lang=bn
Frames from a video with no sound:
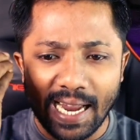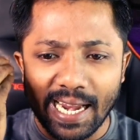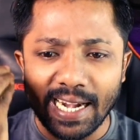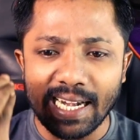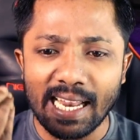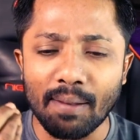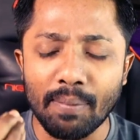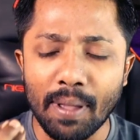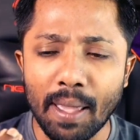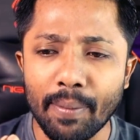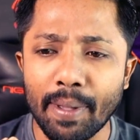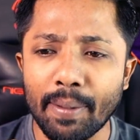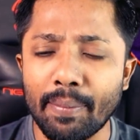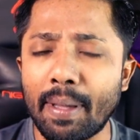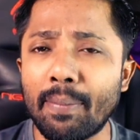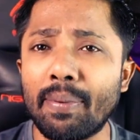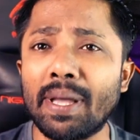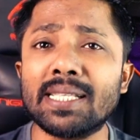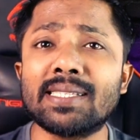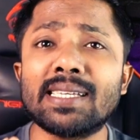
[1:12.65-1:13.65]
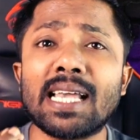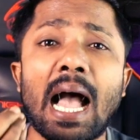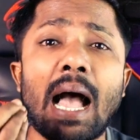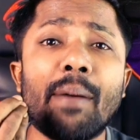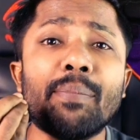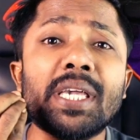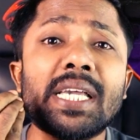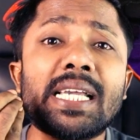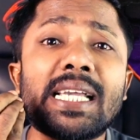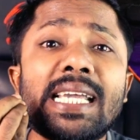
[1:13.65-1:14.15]
এটা ভেবে ভেবে যে
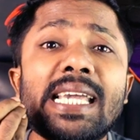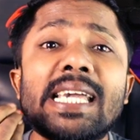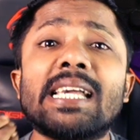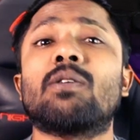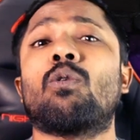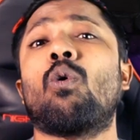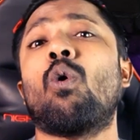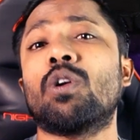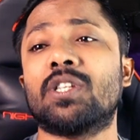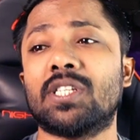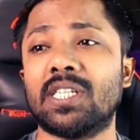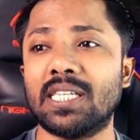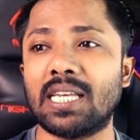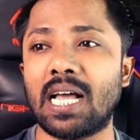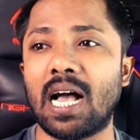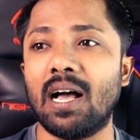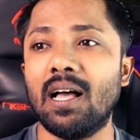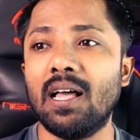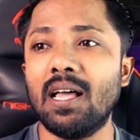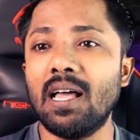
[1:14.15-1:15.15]
আমি কি করছি না